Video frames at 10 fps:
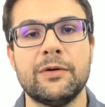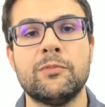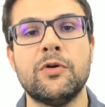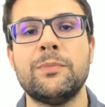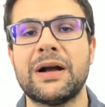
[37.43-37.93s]
É
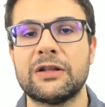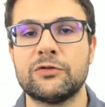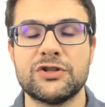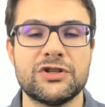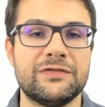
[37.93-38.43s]
um bom
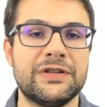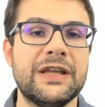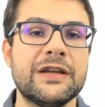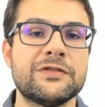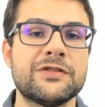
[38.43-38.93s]
pagador de
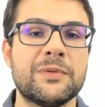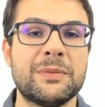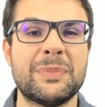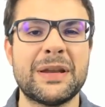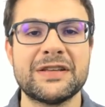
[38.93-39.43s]
dividendos, é uma
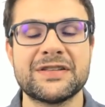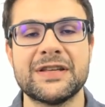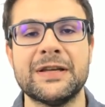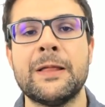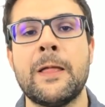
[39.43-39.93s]

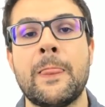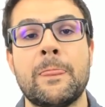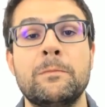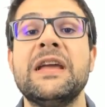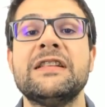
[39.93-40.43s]
empresa
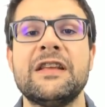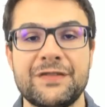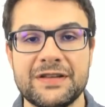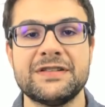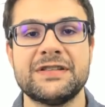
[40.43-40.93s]
bem
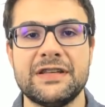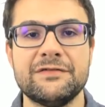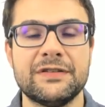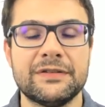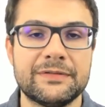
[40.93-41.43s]

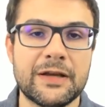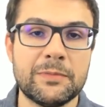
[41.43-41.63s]
defensiva, né?